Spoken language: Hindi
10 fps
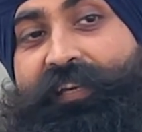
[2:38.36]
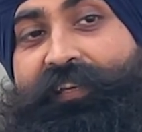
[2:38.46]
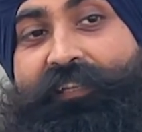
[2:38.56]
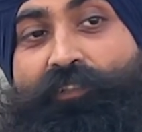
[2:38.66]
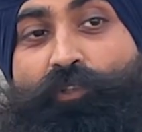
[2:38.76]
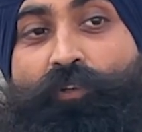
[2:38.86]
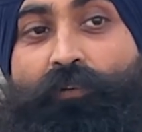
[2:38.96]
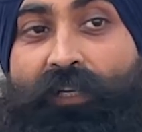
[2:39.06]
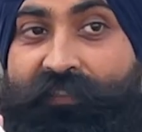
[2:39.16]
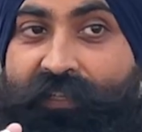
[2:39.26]
जाएंगे तो
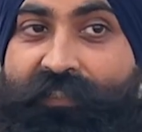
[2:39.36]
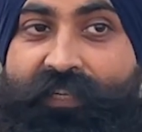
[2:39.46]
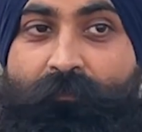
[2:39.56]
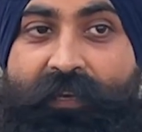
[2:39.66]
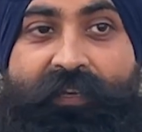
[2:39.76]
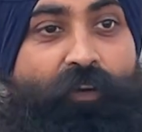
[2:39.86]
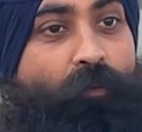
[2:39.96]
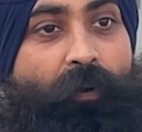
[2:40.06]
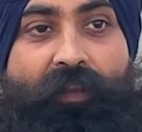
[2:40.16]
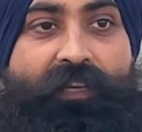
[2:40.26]
अंदर नहीं जा पाएंगे
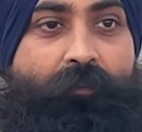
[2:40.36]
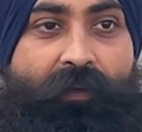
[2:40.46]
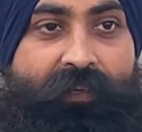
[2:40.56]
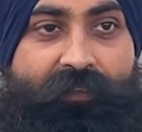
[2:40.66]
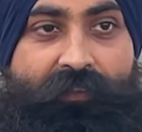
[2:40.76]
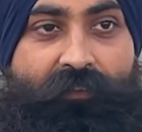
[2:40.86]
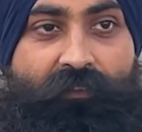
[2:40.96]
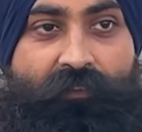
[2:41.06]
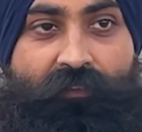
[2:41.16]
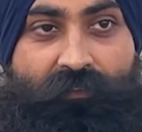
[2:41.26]
और पढ़ नहीं पाएंगे
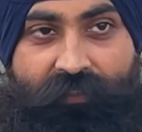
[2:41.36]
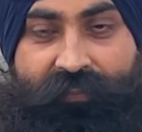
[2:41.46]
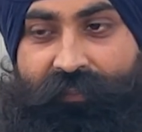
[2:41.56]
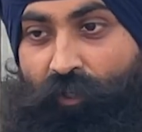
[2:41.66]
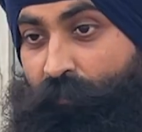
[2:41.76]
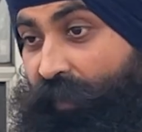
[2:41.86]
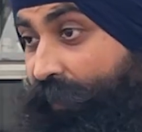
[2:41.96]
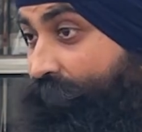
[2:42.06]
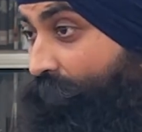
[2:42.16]
ठीक है और पढ़ाई